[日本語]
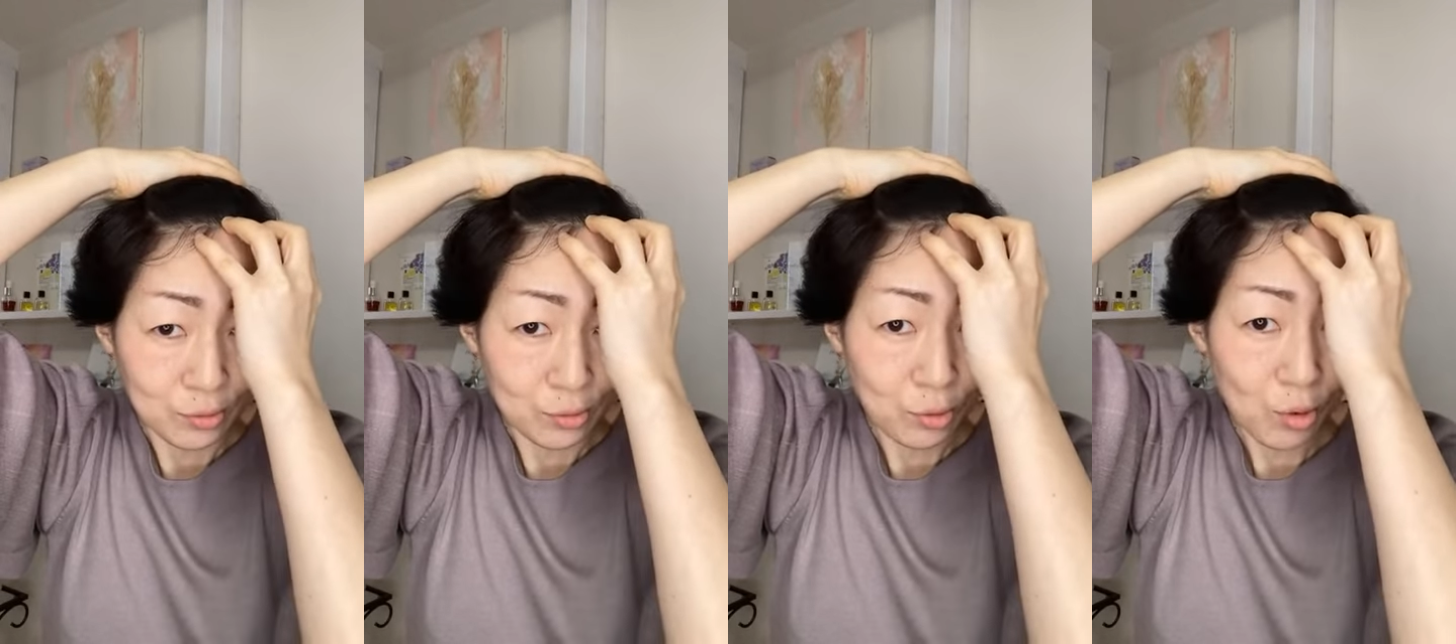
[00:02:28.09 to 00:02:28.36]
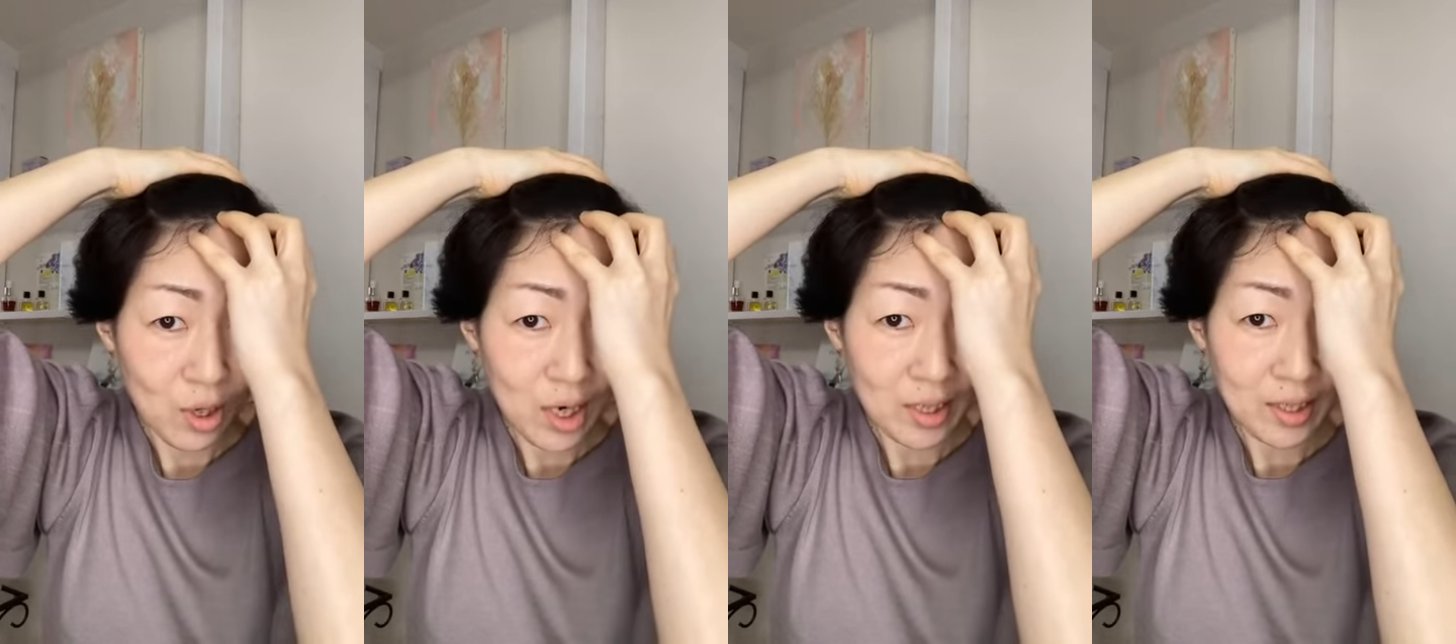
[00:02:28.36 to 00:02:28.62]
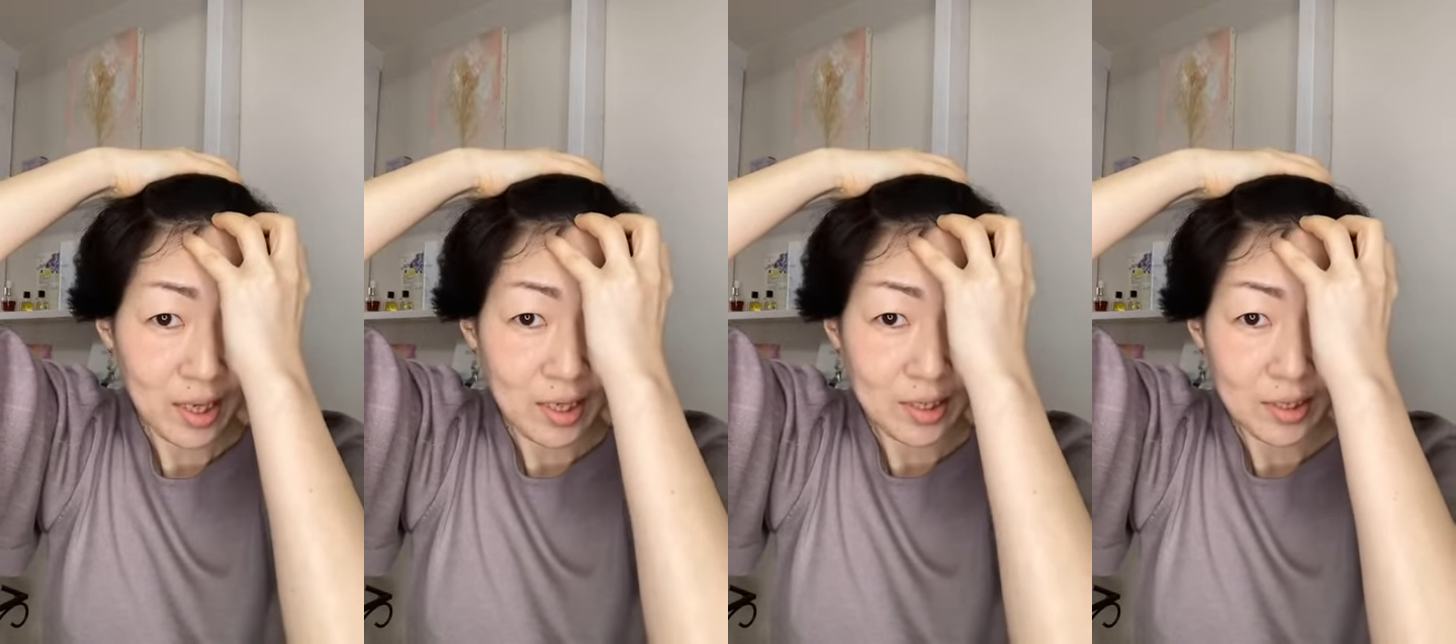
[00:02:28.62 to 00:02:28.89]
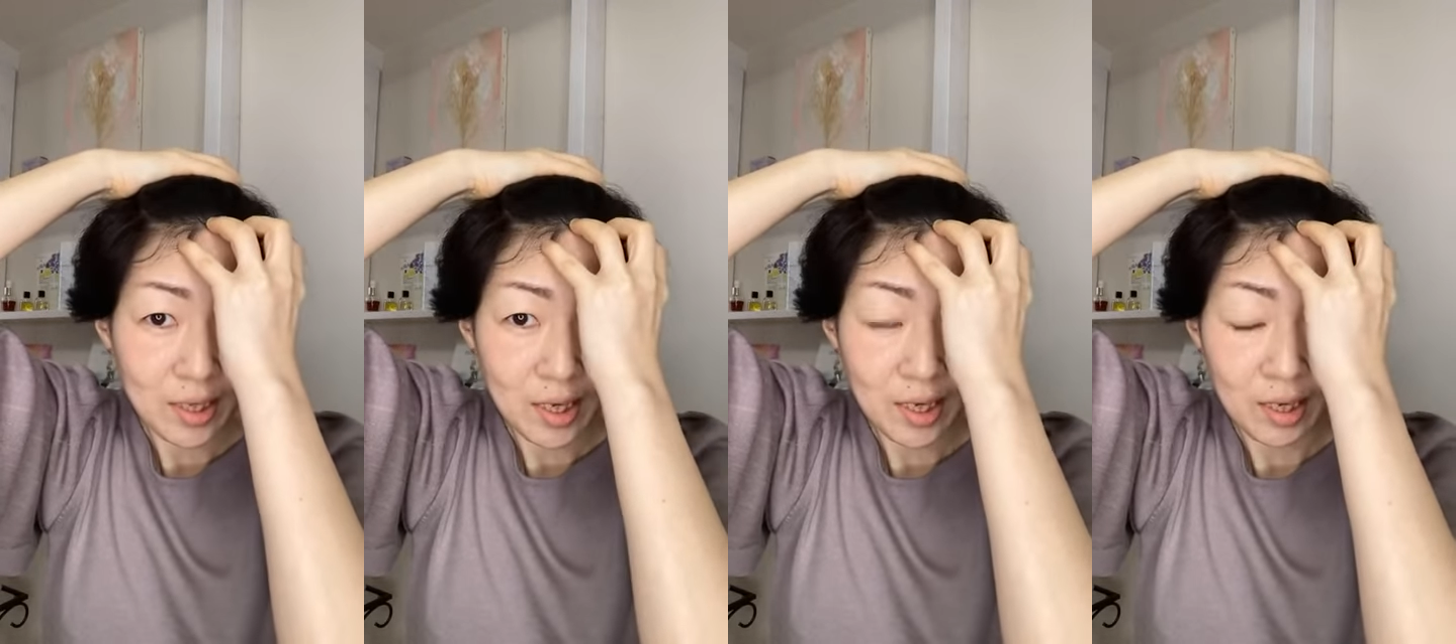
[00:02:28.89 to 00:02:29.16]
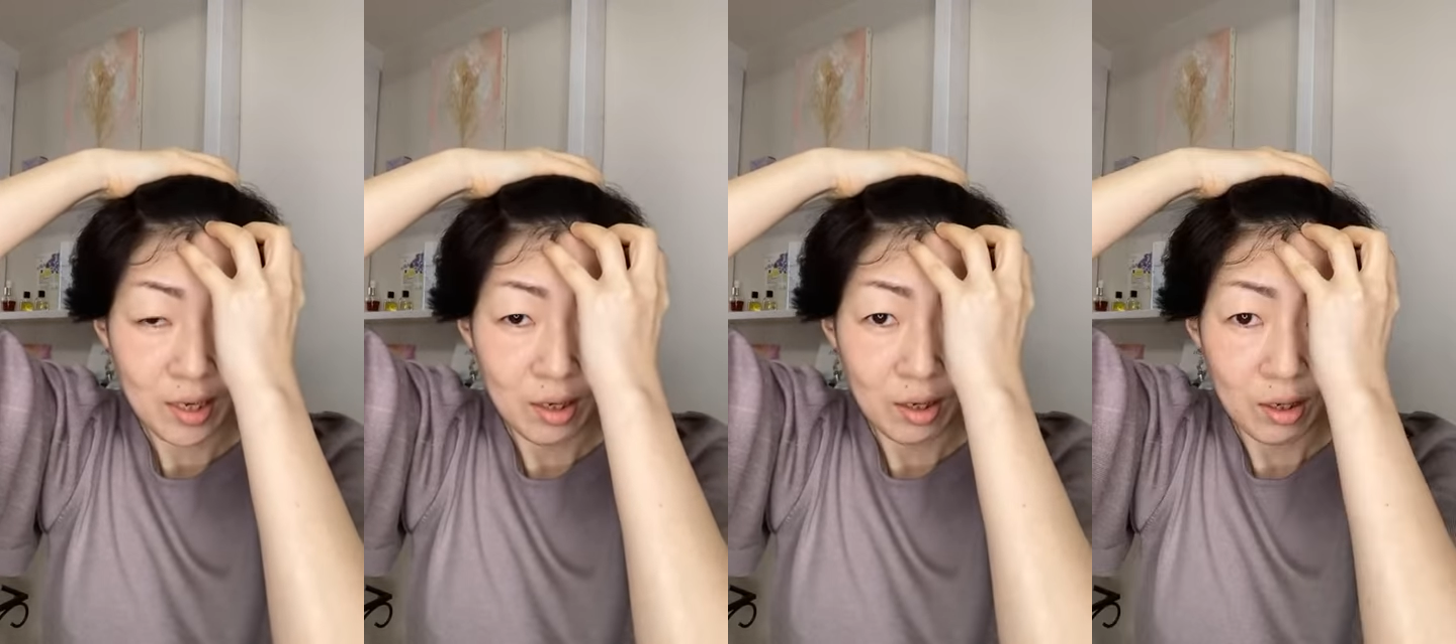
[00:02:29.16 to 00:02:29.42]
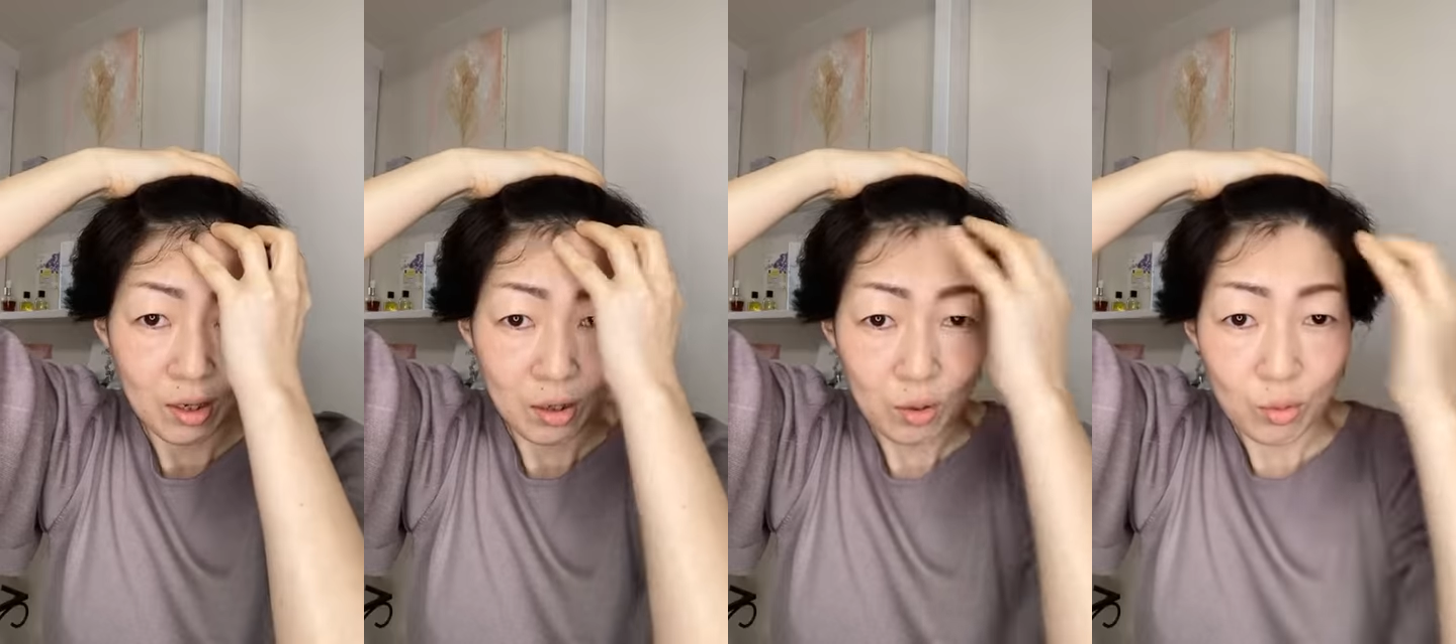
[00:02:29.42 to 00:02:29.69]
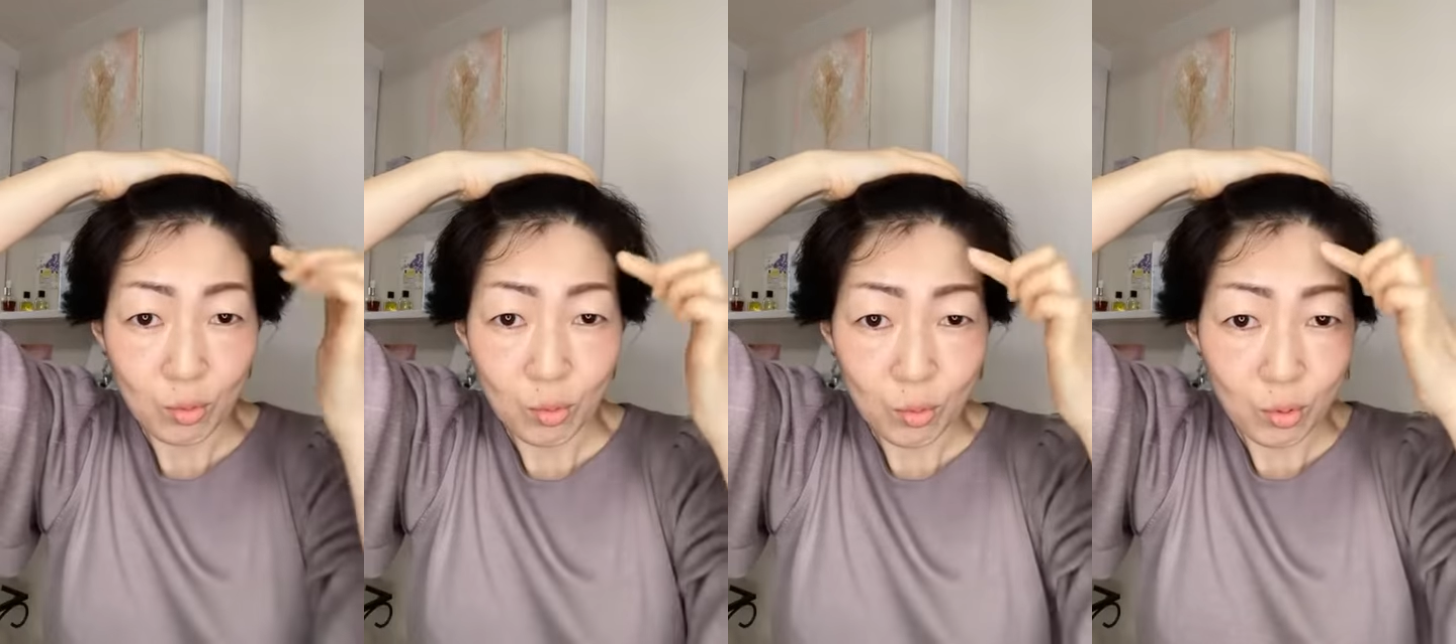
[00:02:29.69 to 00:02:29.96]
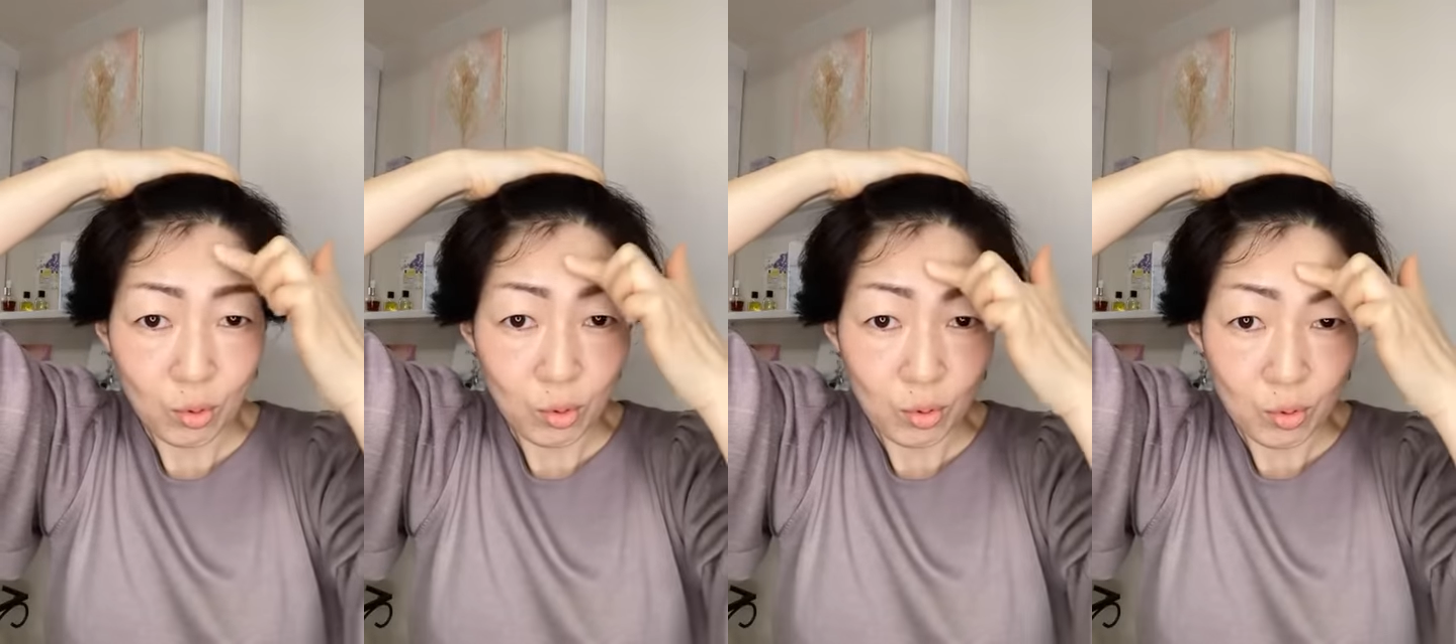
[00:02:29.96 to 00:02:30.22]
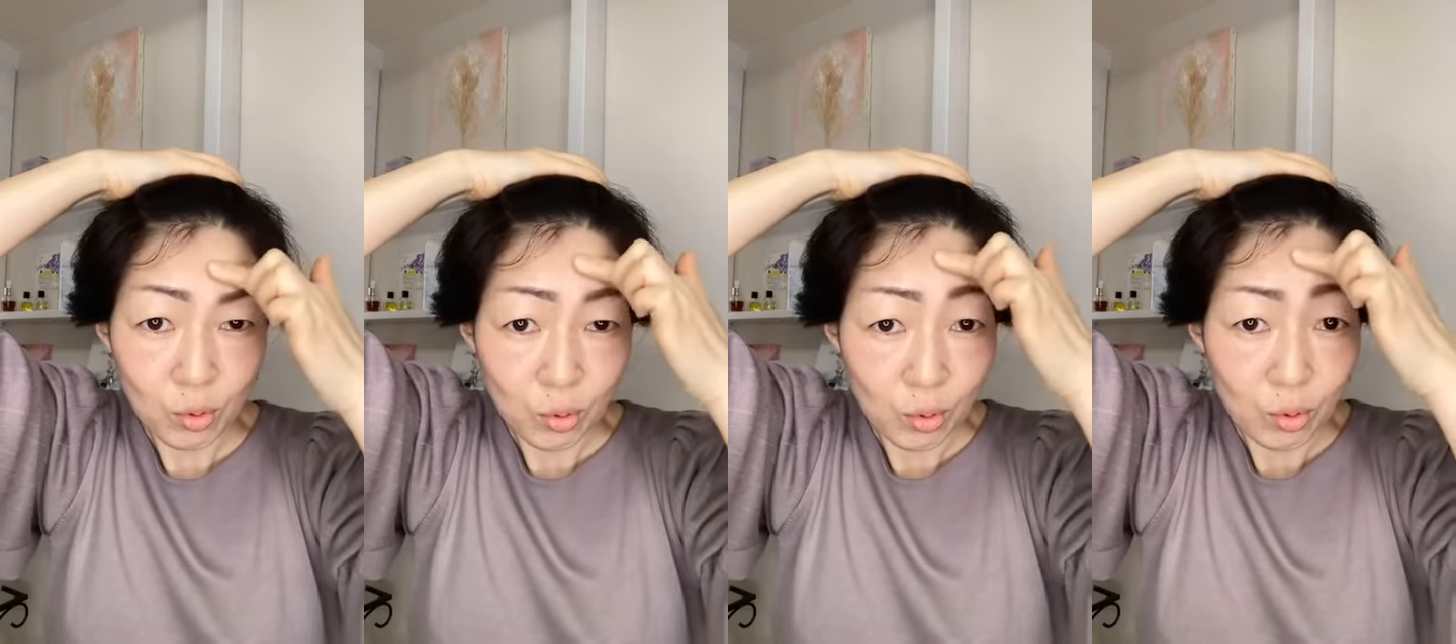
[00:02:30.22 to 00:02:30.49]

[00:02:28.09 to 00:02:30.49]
動かないでここ